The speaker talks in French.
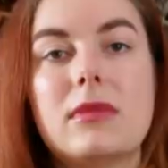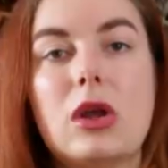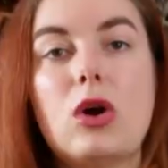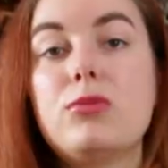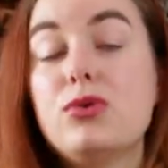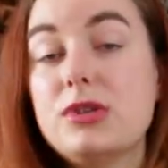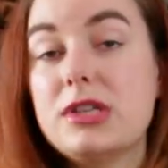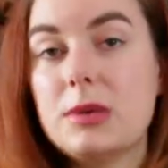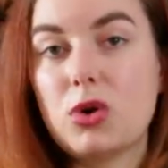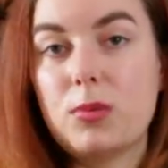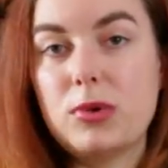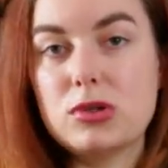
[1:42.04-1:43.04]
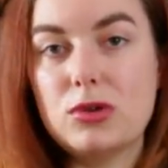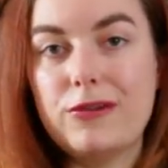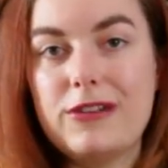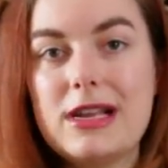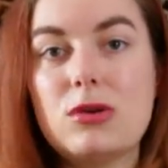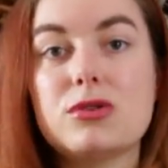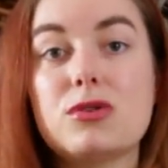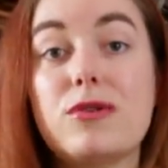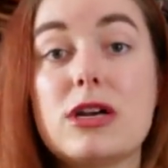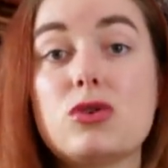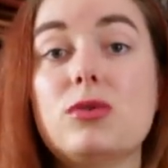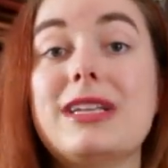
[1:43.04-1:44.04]
En plus, il propose de filer aux
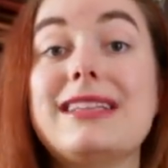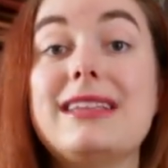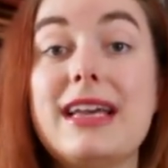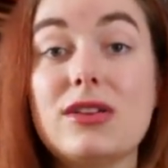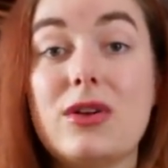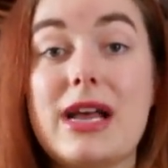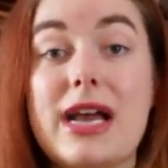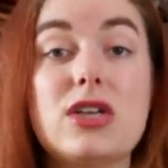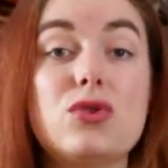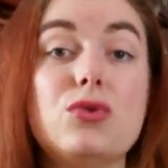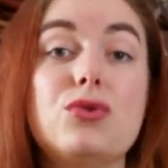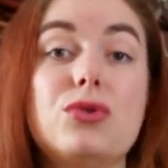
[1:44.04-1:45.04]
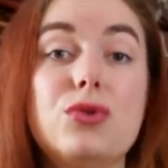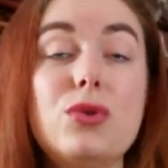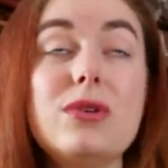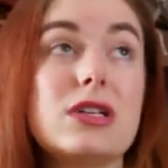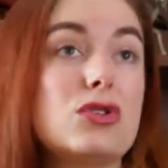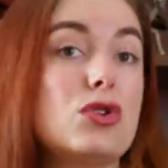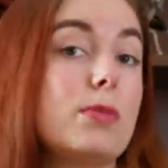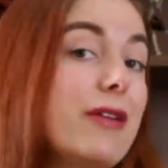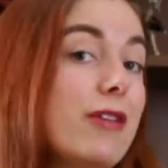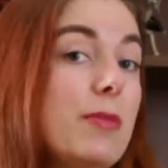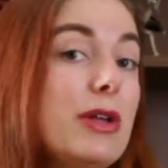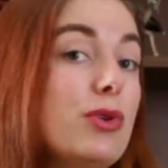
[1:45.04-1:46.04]
sauvageons des terres dans la région du Don qui ne se
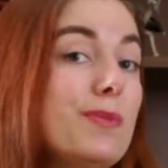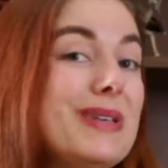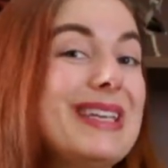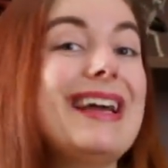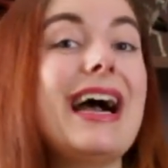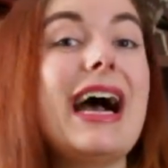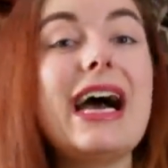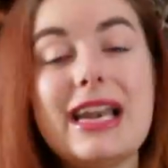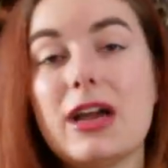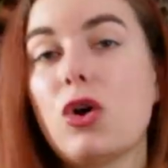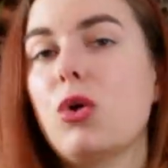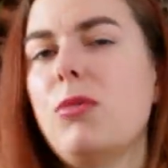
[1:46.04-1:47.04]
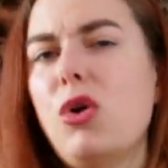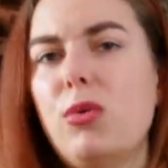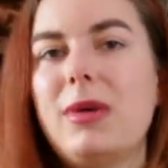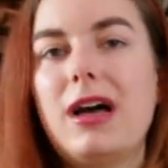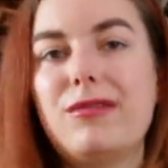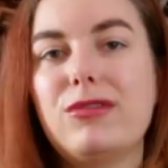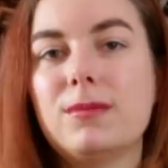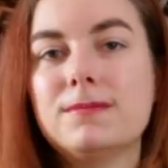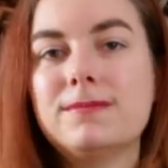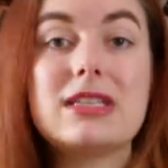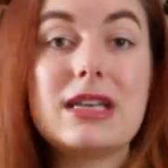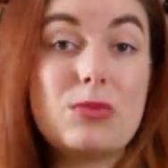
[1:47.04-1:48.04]
privait pas de piller allègrement auparavant.
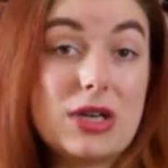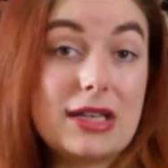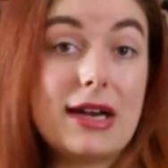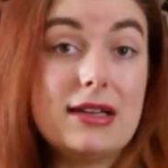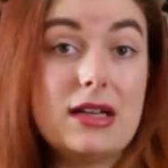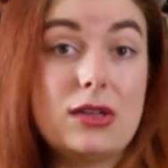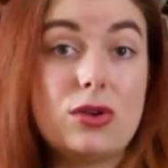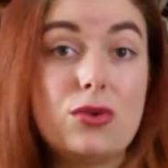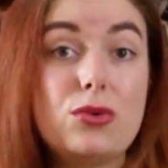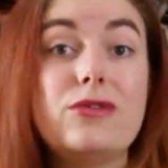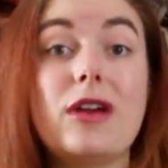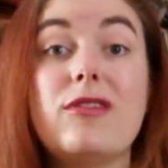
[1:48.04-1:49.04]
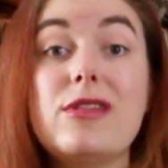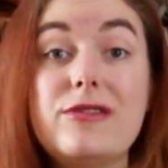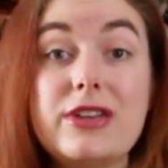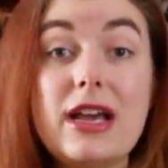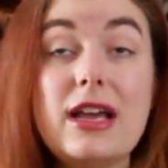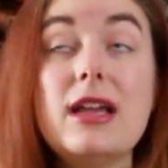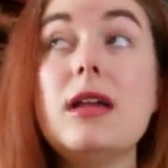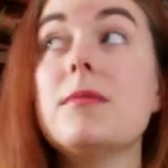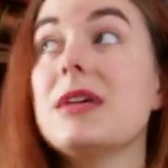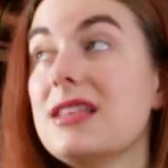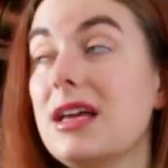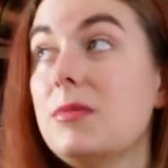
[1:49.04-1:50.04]
Samuel Tarly est en route vers Villevieille,
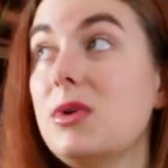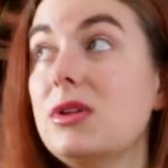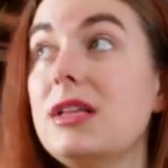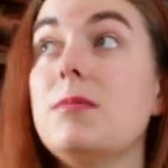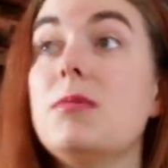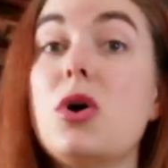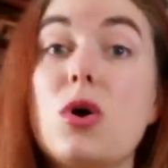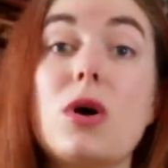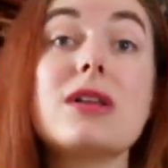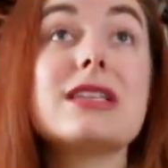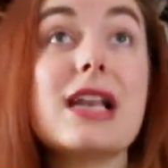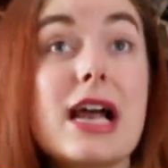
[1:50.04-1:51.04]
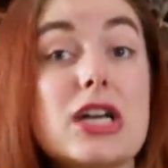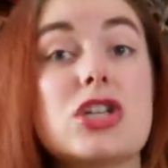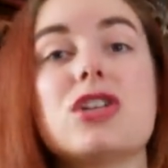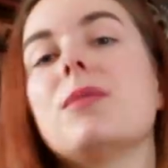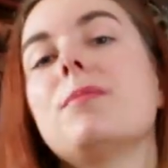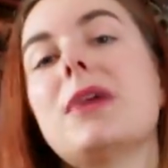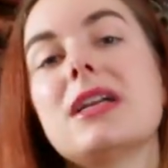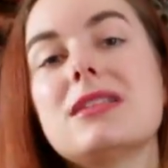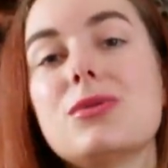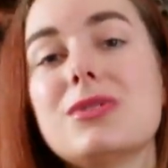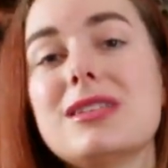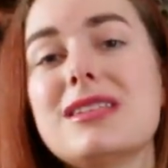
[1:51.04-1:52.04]
Mestremon est mort slash
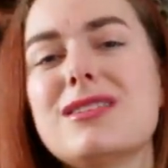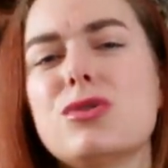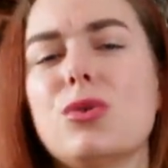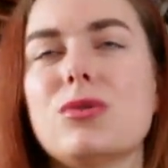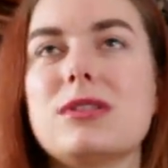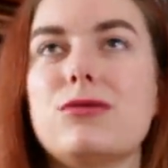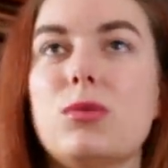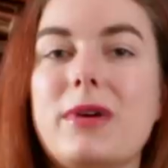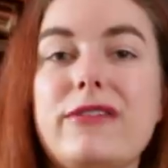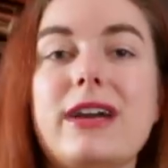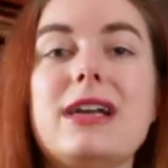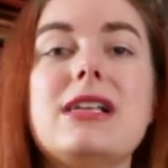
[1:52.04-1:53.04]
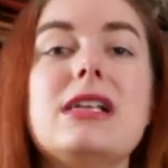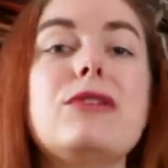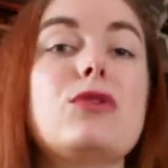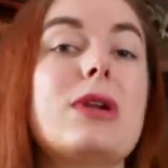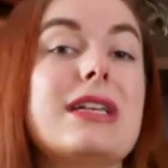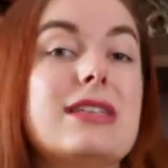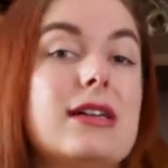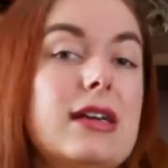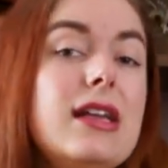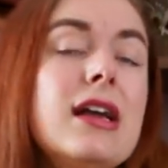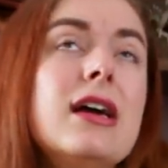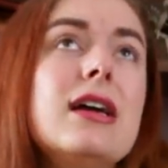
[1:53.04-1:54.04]
parti aussi selon si vous préférez les livres ou la
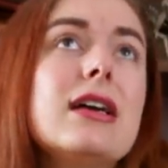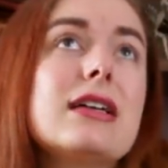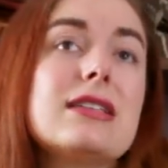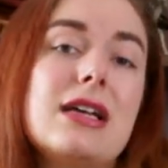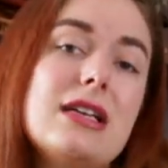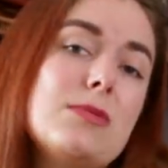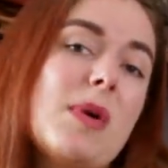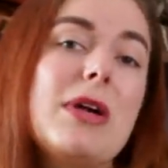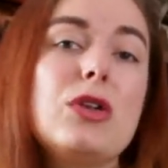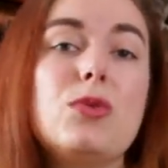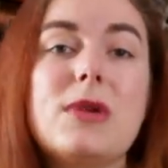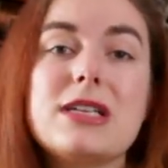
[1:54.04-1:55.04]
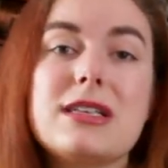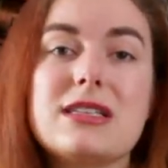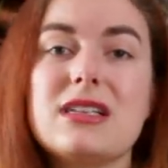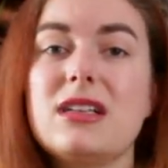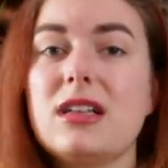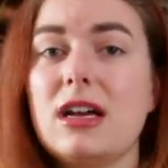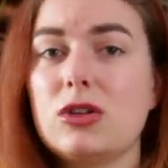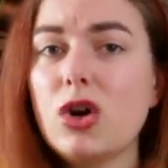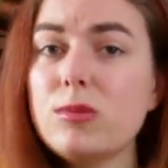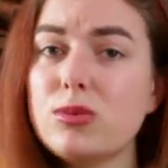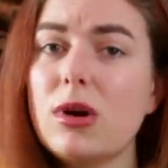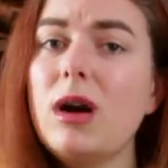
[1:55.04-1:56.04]
série, et ça laisse pas mal de place à ses
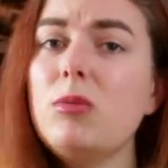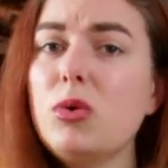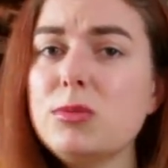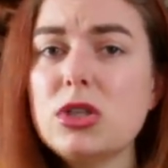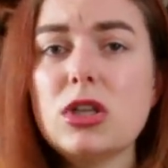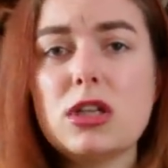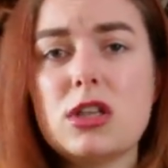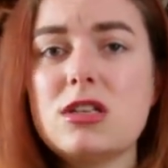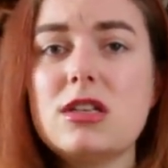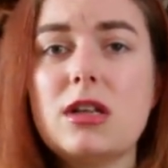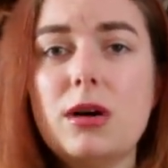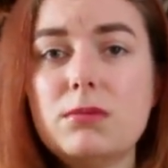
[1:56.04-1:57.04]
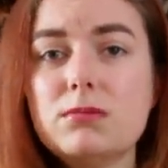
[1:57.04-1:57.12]
détracteurs pour un bon petit assassinat.